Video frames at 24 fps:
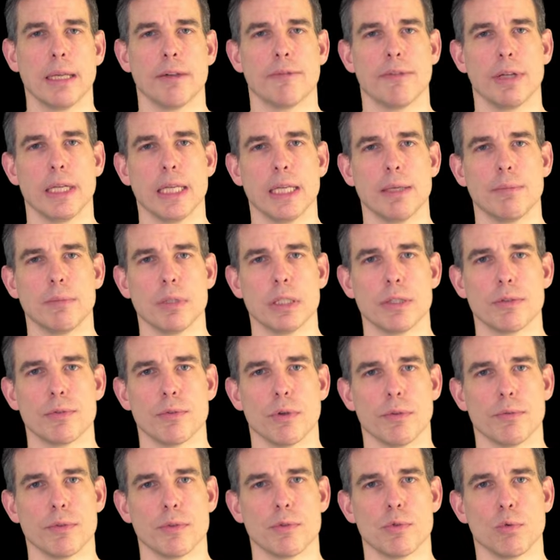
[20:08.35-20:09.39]
weil eben die
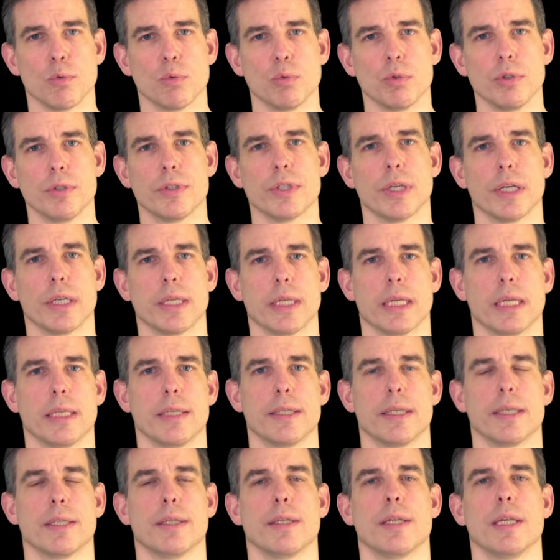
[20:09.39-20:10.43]
Services
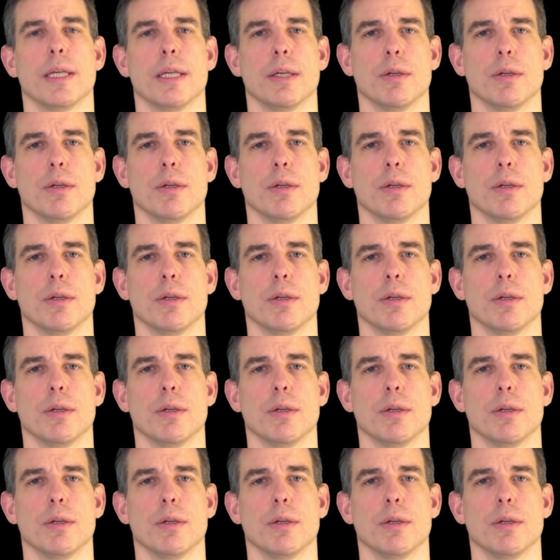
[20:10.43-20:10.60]
untereinander